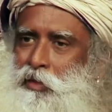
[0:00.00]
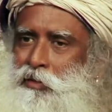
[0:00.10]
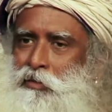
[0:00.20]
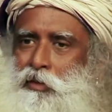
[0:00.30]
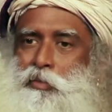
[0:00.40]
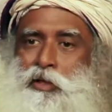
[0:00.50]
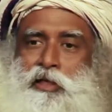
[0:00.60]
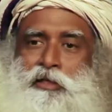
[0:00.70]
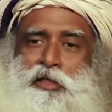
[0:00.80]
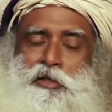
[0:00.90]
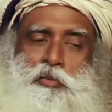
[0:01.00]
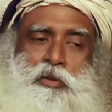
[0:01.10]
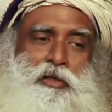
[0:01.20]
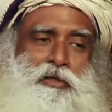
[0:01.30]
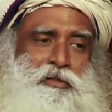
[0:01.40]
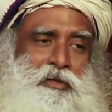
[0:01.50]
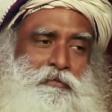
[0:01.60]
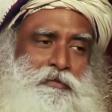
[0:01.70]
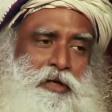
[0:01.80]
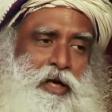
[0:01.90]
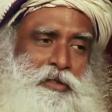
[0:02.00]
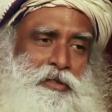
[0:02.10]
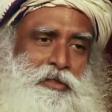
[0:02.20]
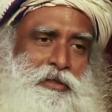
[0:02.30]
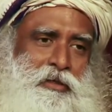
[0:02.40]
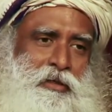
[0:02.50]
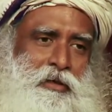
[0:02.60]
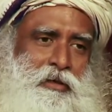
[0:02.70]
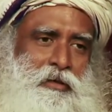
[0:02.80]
ஆனால் நம்பிக்கைங்கிற வார்த்தையெல்லாம் பயன்படுத்தாதீங்க